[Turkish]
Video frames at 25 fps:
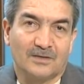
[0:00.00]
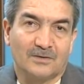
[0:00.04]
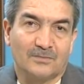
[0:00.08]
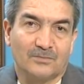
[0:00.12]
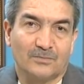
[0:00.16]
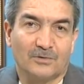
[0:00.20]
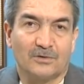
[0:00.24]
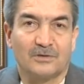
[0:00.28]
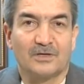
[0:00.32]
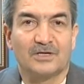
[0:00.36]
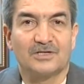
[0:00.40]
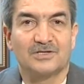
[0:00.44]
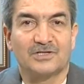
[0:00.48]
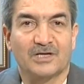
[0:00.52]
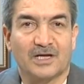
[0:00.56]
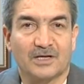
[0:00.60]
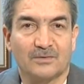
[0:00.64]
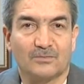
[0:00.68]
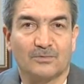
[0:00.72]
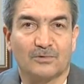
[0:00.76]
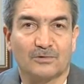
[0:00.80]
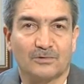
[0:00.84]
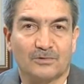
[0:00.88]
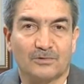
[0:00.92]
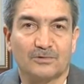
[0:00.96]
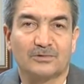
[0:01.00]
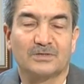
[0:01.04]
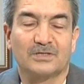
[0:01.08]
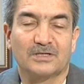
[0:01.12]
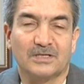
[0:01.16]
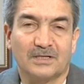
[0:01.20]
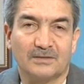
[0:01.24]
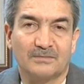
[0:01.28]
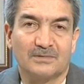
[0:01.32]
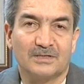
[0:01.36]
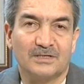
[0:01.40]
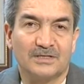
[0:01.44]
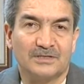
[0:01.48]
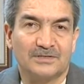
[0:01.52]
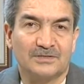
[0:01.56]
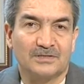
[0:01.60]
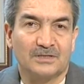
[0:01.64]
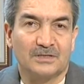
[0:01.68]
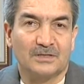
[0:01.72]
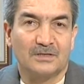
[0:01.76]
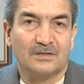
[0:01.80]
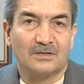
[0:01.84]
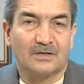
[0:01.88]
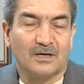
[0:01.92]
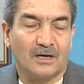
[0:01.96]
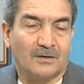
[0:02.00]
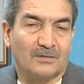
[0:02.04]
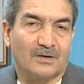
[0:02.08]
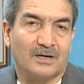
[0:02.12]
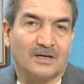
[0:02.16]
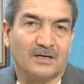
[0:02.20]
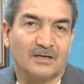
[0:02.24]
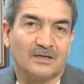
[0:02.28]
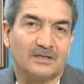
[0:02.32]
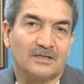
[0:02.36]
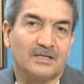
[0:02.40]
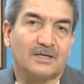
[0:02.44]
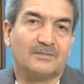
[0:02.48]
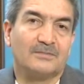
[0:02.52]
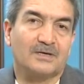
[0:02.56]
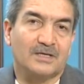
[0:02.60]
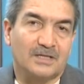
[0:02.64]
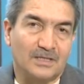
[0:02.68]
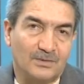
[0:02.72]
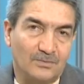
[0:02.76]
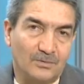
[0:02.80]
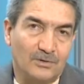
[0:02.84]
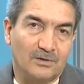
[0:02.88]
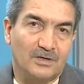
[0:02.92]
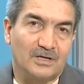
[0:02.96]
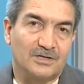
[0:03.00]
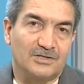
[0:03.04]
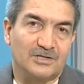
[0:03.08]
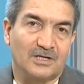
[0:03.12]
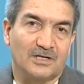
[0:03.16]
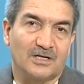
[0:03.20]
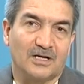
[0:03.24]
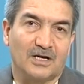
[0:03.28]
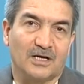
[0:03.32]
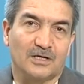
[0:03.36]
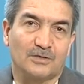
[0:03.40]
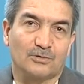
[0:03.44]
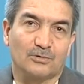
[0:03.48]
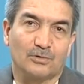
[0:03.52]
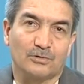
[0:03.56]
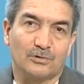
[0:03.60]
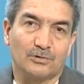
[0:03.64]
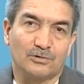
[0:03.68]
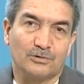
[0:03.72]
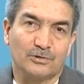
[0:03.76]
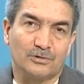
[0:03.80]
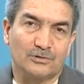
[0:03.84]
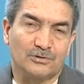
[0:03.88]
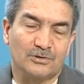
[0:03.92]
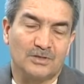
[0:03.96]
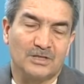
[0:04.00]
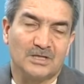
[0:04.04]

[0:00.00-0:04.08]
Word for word: böyle şey mi olur diyebilir ama demek ki böyle şeyler de oluyor.